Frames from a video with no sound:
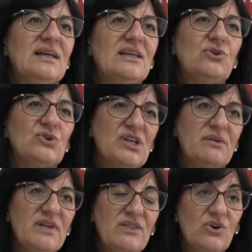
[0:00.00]
estos
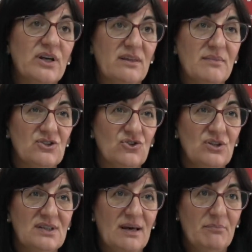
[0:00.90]
servicios que además
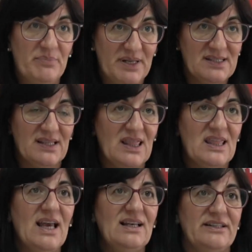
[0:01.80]
son tan
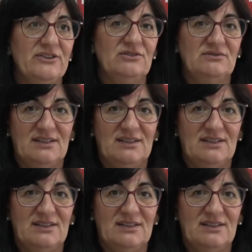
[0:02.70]
presenciales, ¿no?